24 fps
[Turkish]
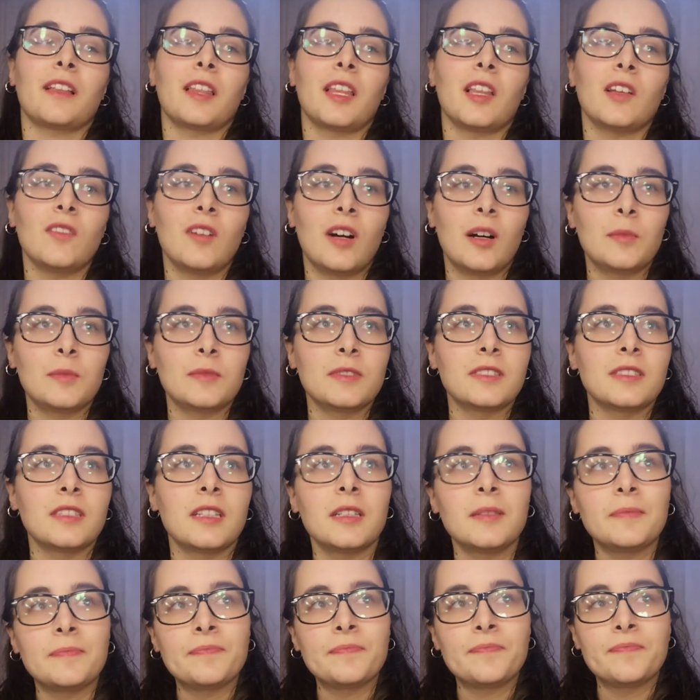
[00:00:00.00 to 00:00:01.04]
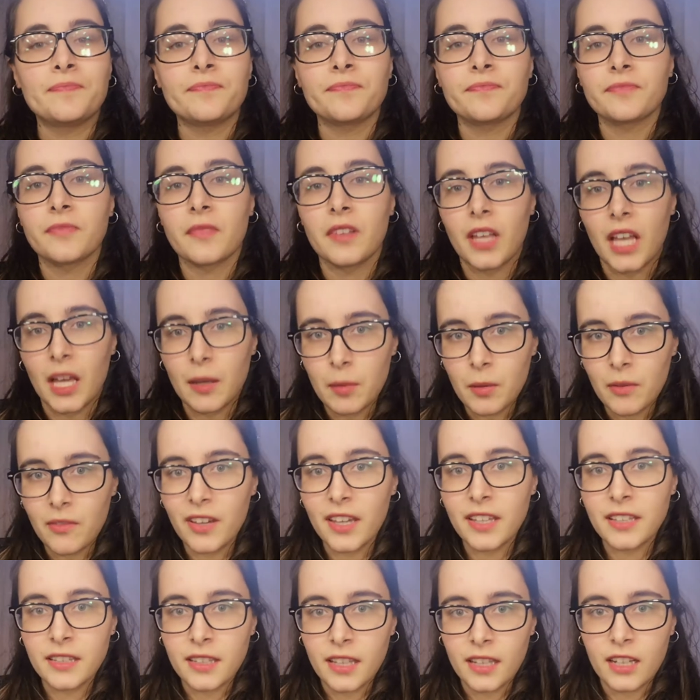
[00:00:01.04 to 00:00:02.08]
Devamında
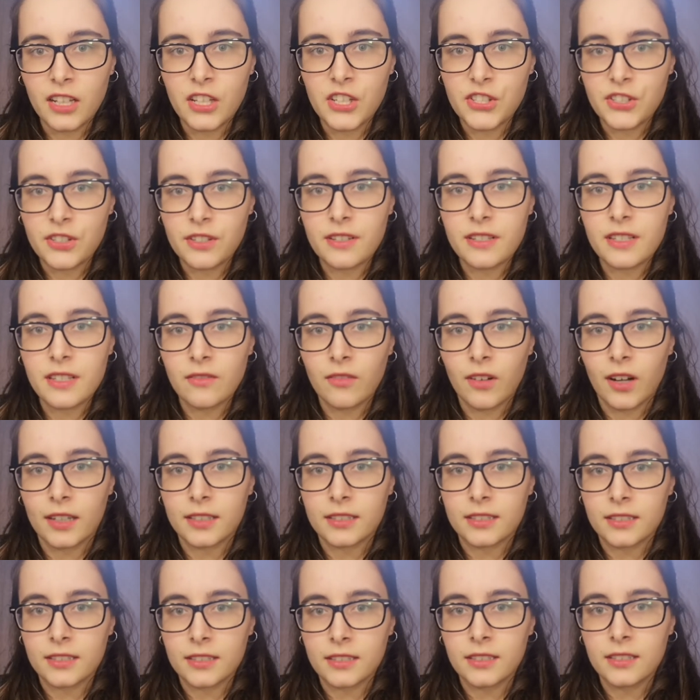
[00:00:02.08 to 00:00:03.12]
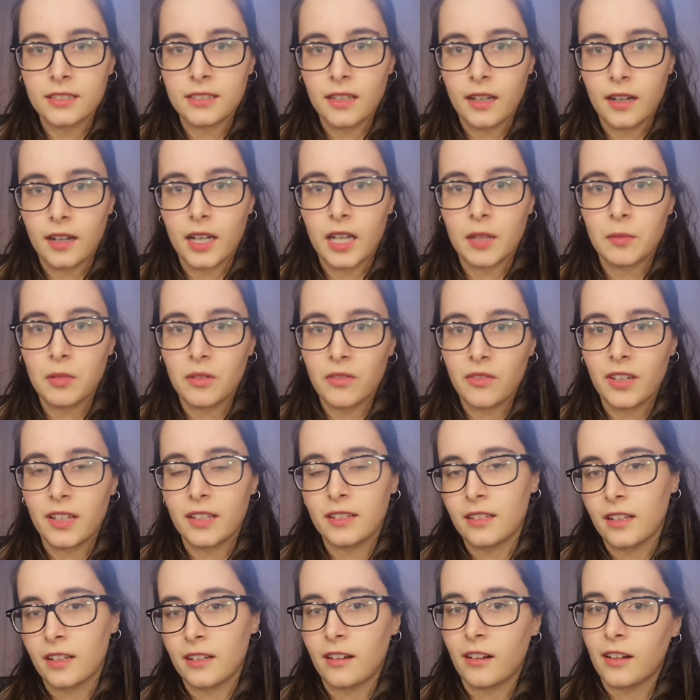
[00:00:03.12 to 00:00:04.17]
ebeveyn eleştirisi vardı. Ya
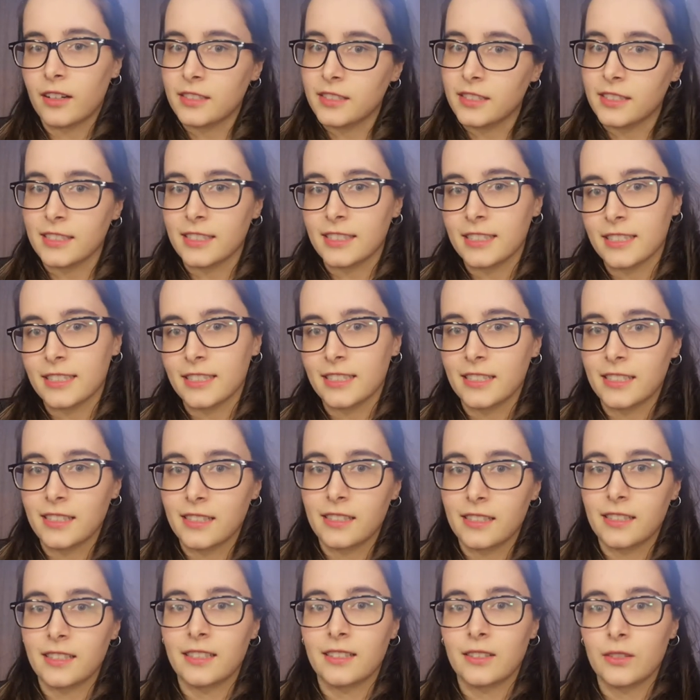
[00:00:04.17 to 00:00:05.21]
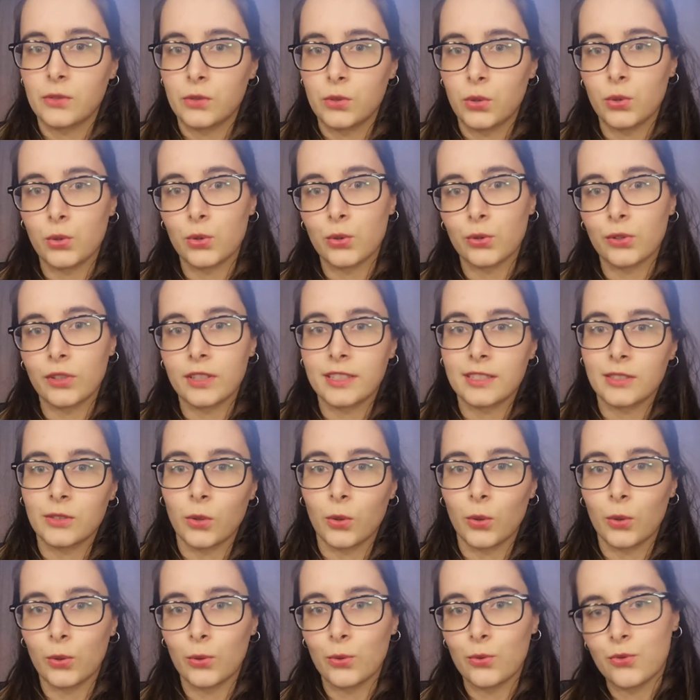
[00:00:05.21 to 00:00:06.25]
ebeveynler artık çocukların
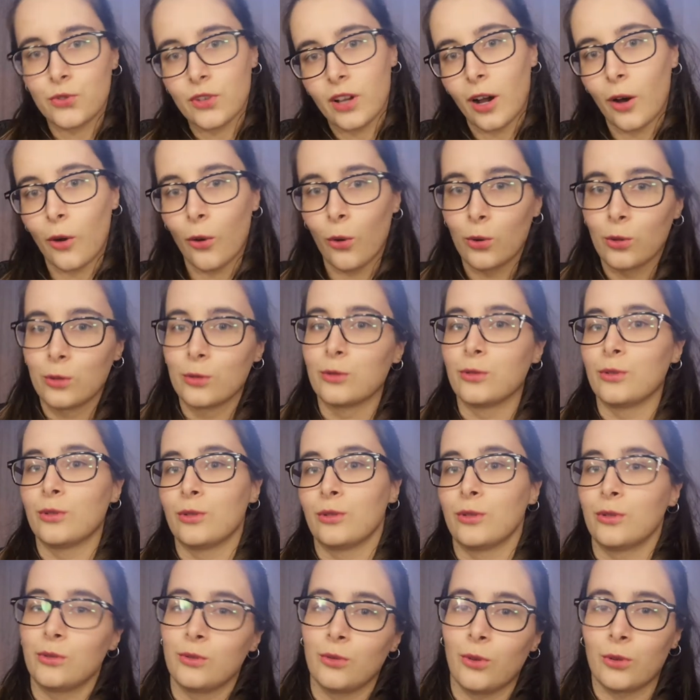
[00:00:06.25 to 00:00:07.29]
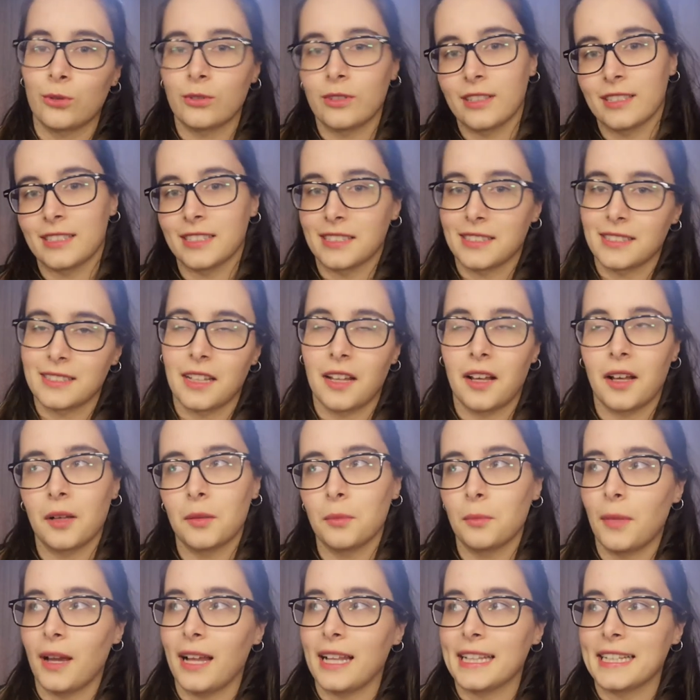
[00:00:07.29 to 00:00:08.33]
oyuncağı oldu noktasında
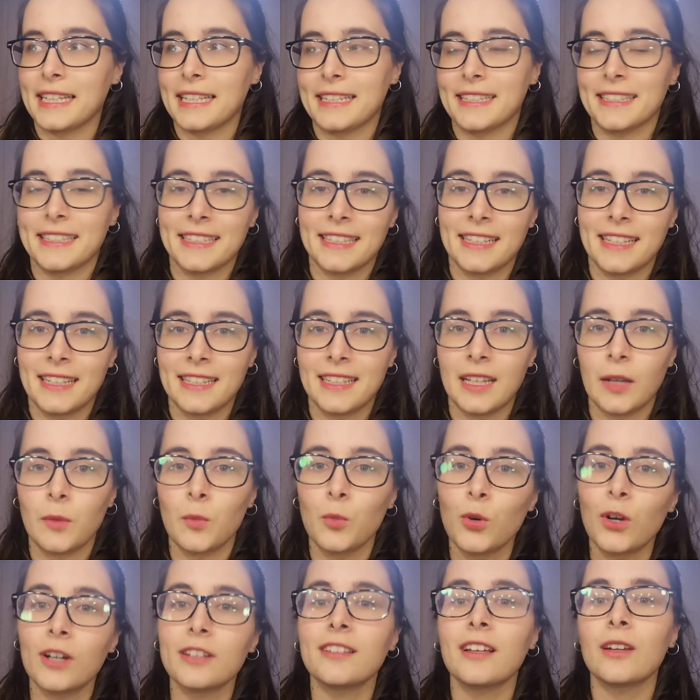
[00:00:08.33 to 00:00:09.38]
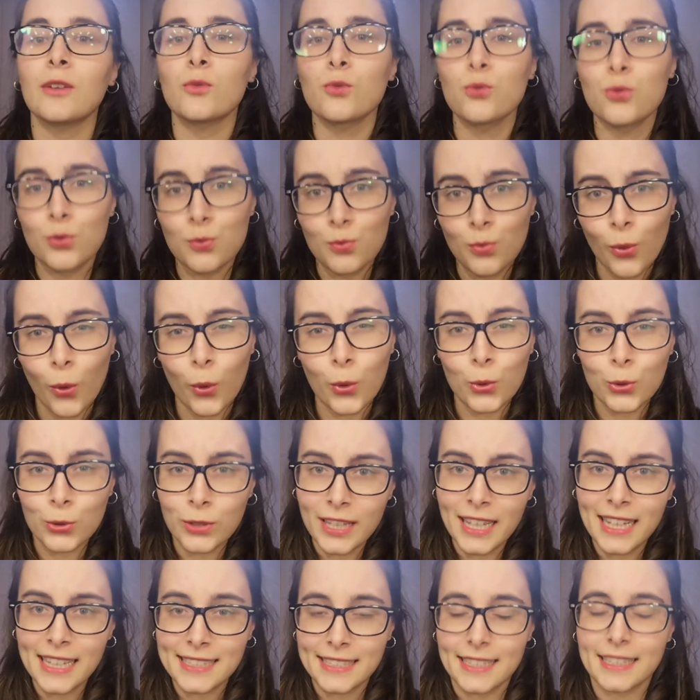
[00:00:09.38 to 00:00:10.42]
belki. Ya bu kadar uzun boylu
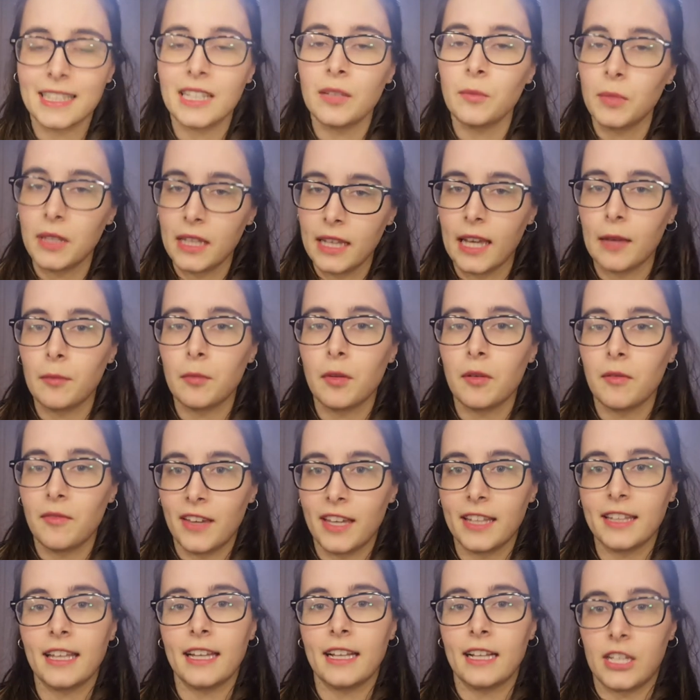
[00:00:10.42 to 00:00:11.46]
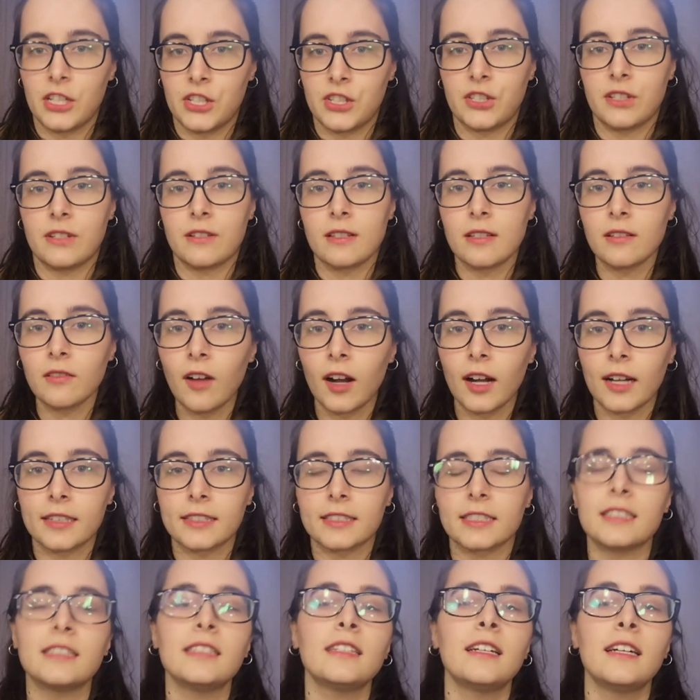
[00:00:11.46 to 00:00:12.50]
değilse de bir ebeveyn eleştirisi
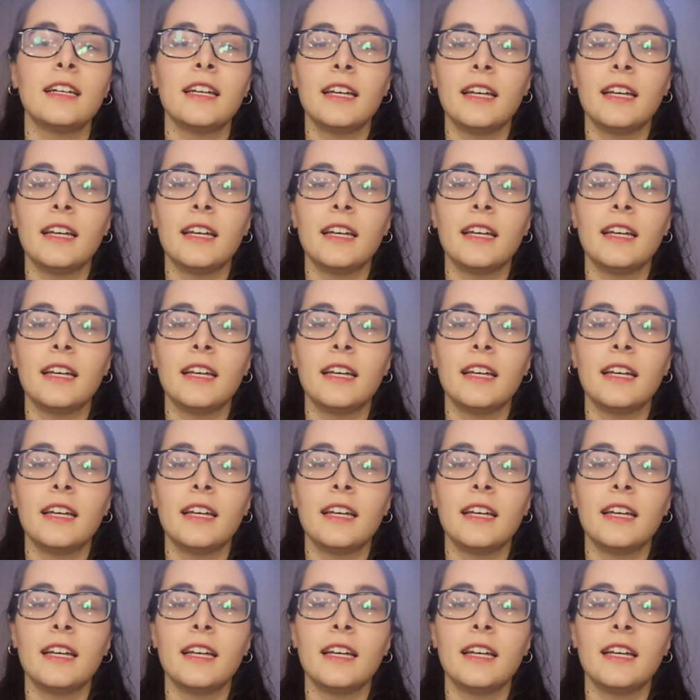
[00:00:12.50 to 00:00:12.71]
vardı.